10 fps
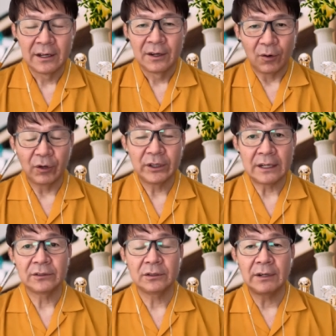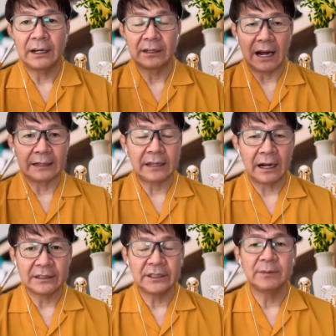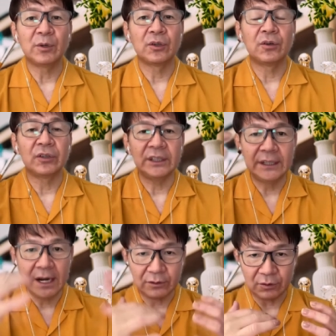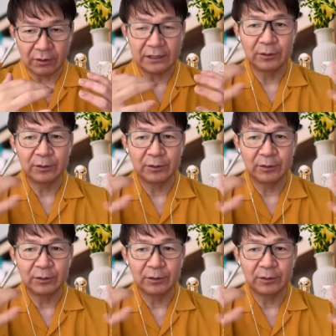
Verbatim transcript: 補うというのは何か新しいものを入れるとか、